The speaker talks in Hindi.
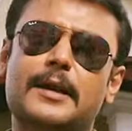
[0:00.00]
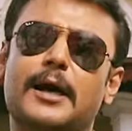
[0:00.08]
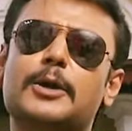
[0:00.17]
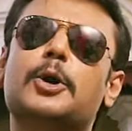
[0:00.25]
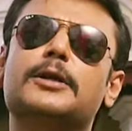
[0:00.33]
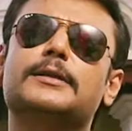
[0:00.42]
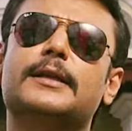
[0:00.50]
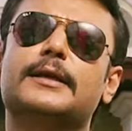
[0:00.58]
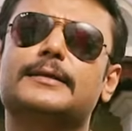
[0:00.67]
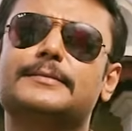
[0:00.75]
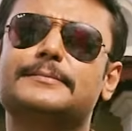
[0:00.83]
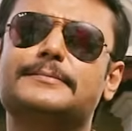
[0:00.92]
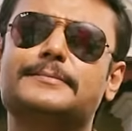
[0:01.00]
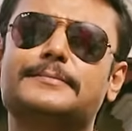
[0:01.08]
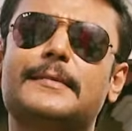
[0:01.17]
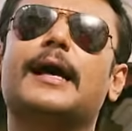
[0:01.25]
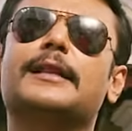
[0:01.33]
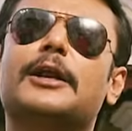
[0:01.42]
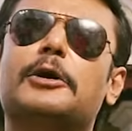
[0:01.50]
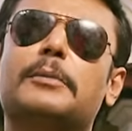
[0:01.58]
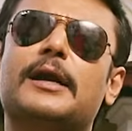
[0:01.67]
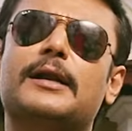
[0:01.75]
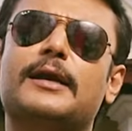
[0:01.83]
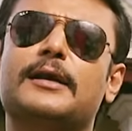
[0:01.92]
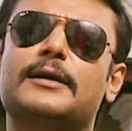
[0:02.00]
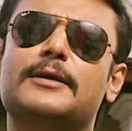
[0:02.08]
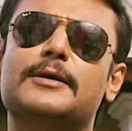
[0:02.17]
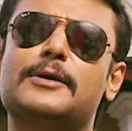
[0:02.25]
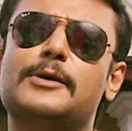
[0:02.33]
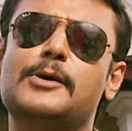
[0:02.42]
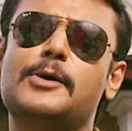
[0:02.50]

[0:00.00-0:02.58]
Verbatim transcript: थी ना मैंने भी यही सोचा था लेकिन बता क्या करूं